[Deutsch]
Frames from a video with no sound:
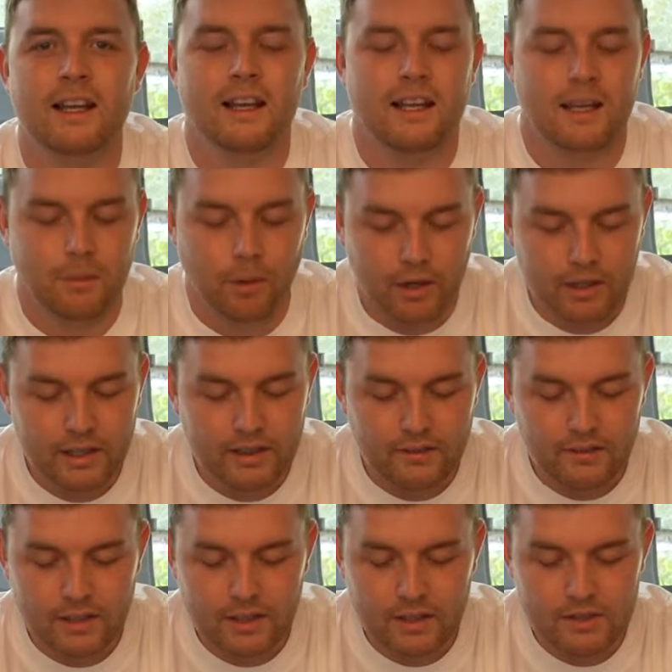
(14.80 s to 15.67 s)
Im
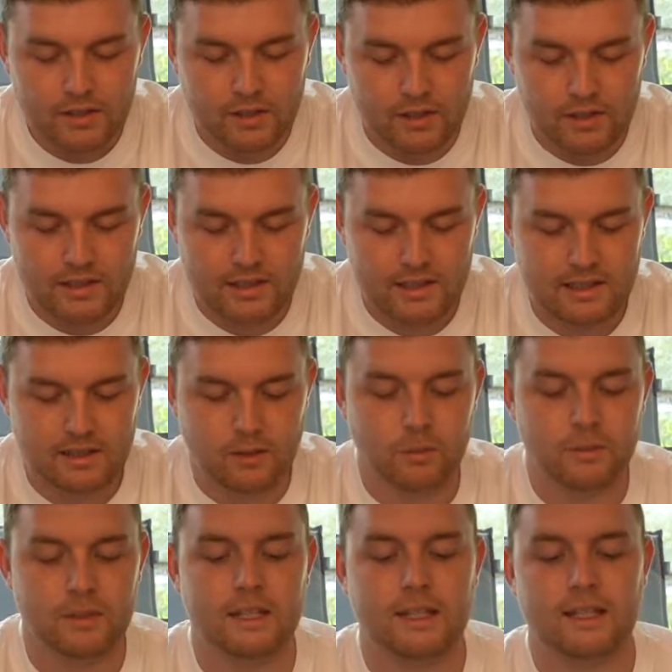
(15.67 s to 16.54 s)
heutigen Video soll es
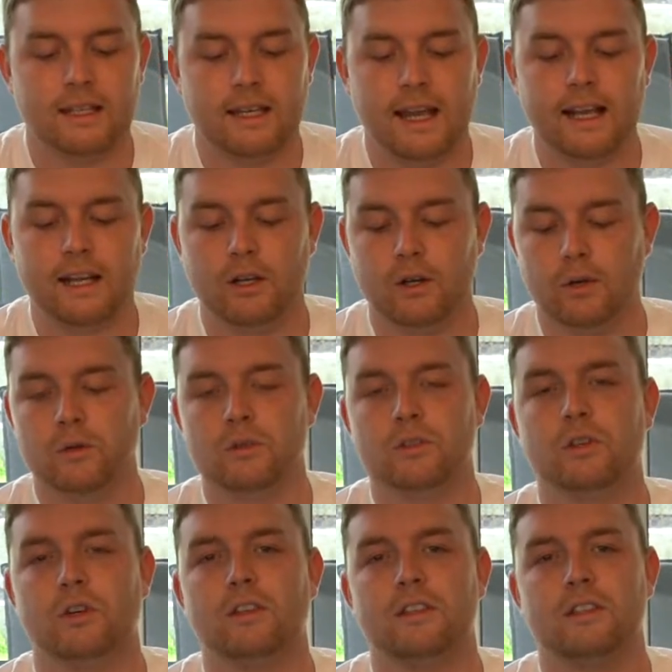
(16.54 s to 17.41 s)
um den Echo
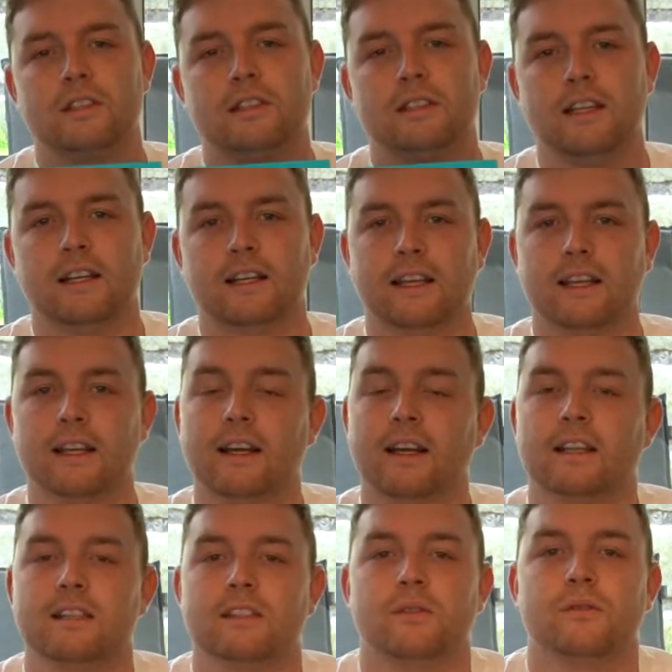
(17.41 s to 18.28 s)
Dot der
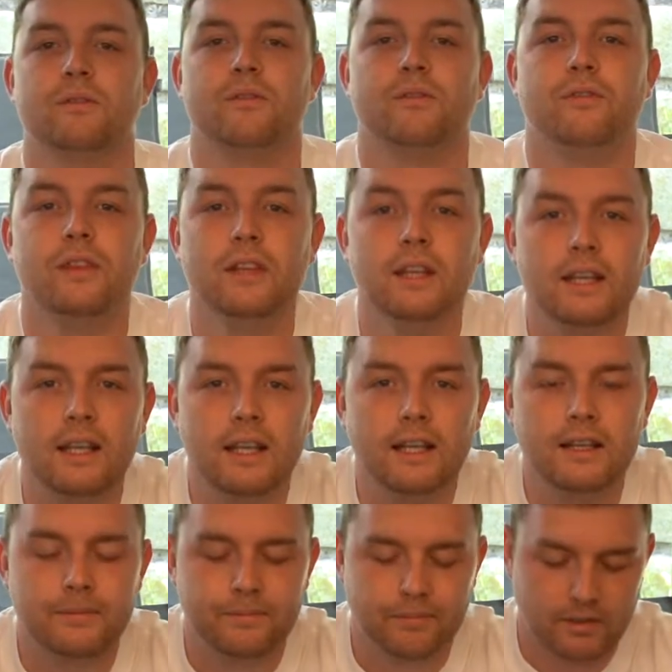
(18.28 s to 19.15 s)
Generation 4
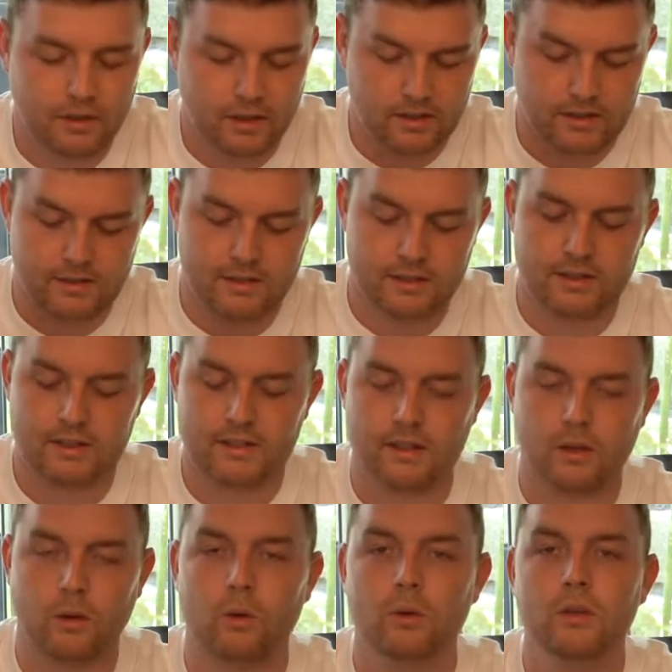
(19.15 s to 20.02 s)
gehen. Das ist
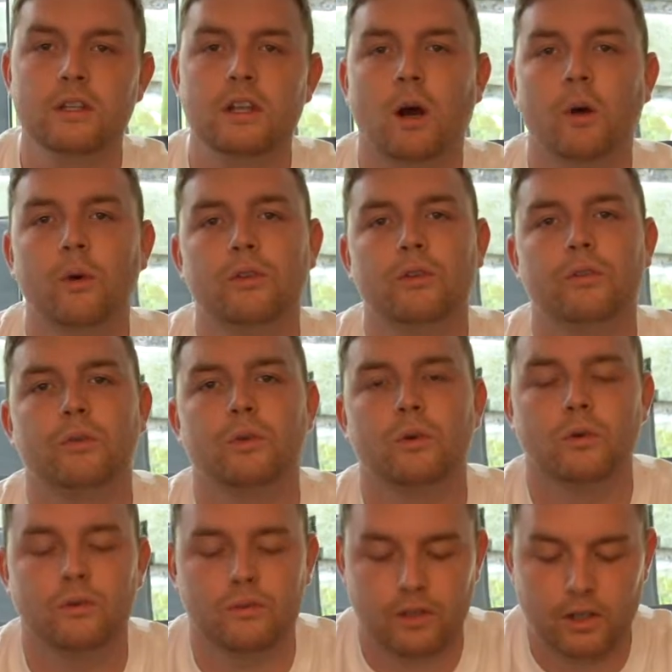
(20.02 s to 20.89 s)
diese runde
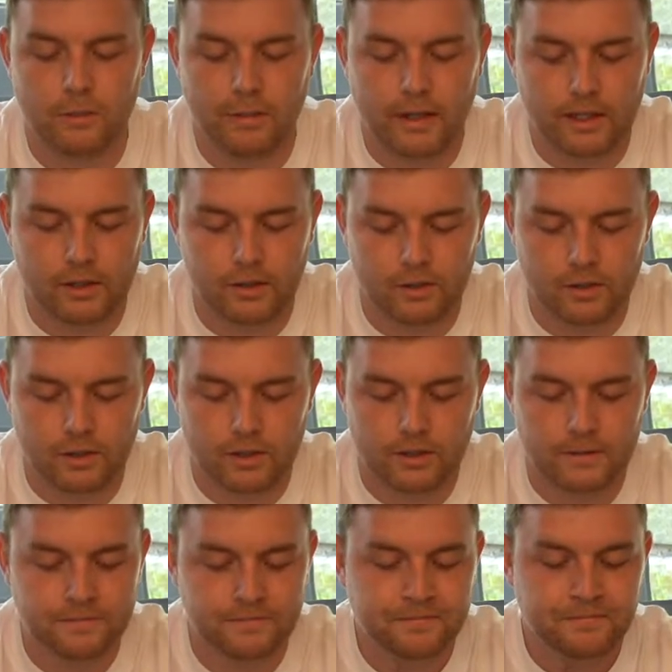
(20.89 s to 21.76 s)
Ausführung von dem Echo Dot.
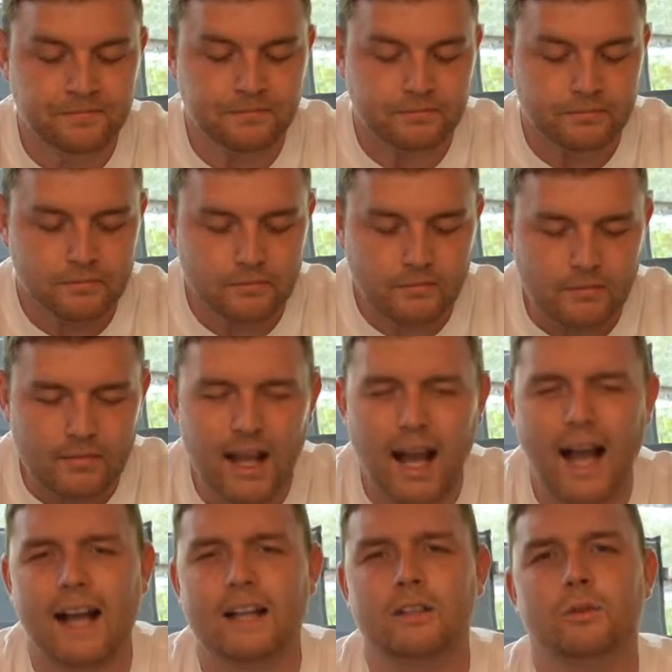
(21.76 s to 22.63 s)

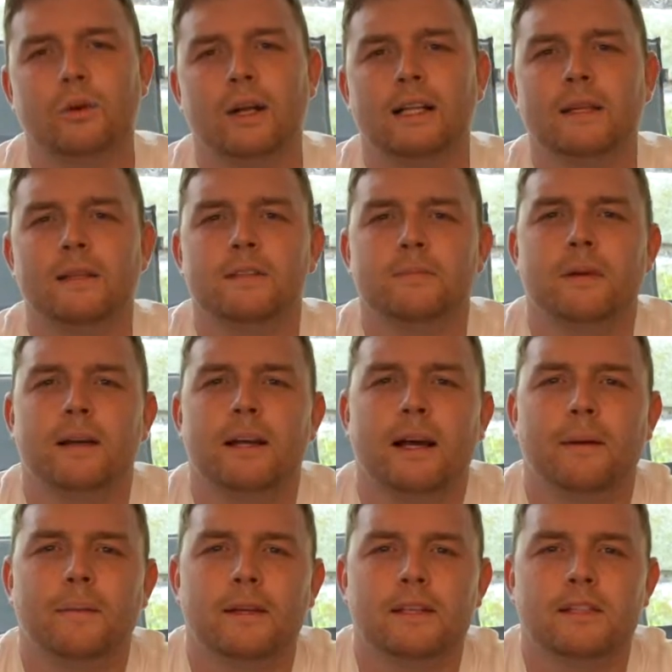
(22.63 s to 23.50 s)
Aktuell gibt es bei
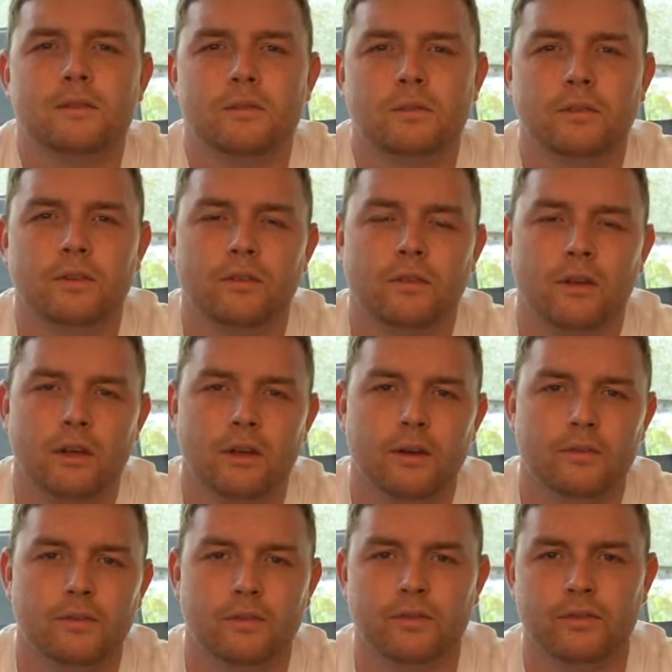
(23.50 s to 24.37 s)
Amazon
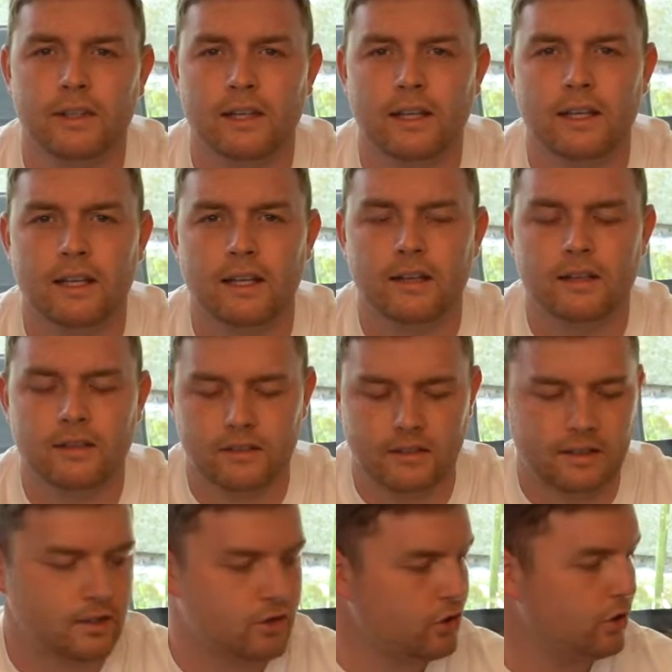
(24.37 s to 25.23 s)
äh, für viele,
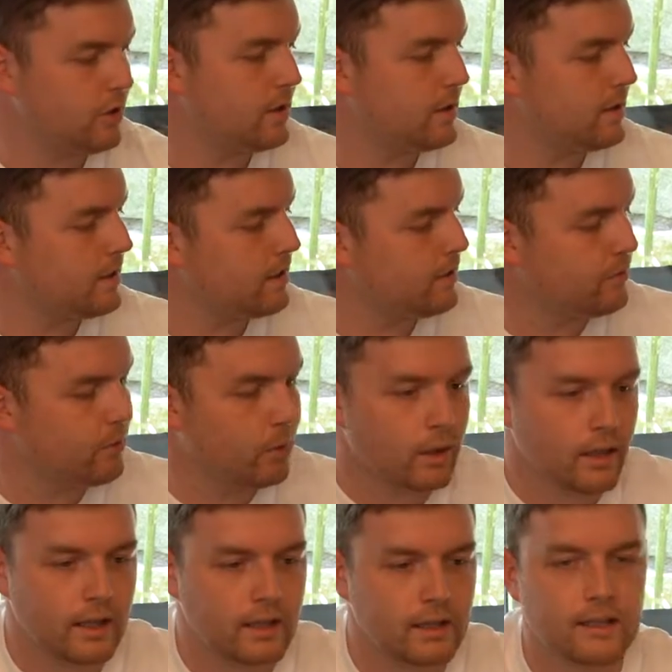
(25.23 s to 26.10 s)
die schon die
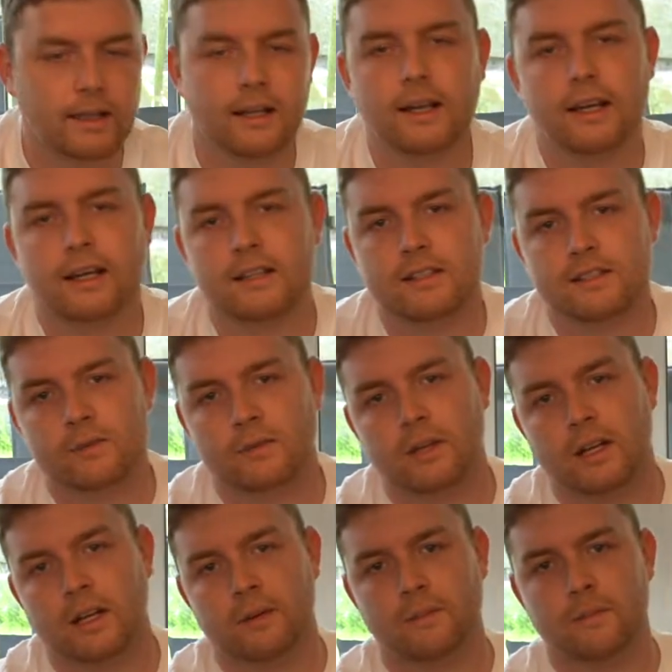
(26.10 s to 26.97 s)

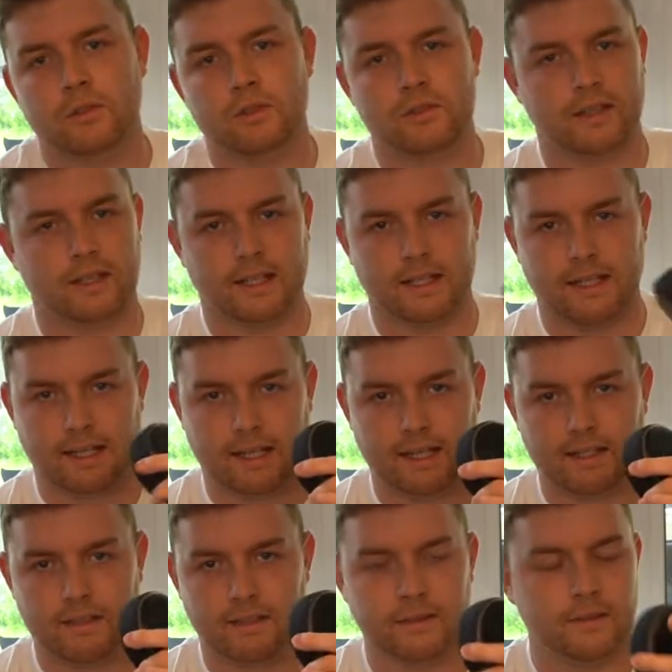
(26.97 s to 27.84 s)
Vorgängergeneration haben, und zwar den
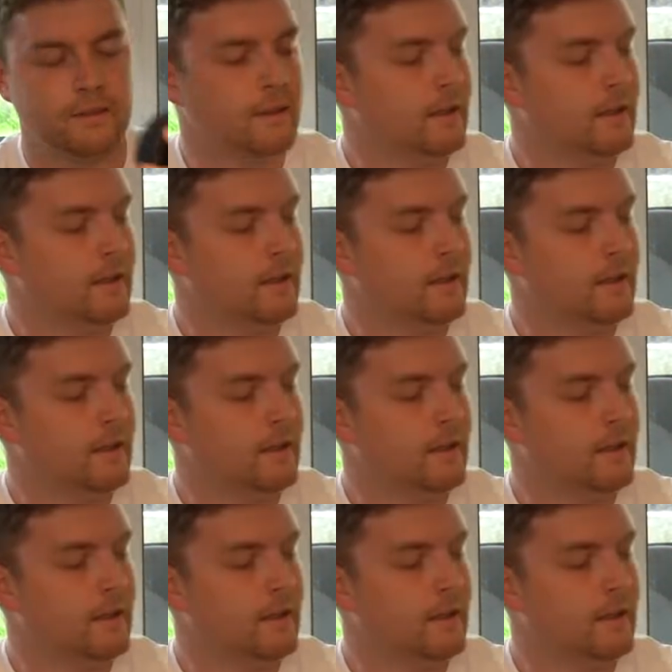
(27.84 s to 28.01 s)
Dreier.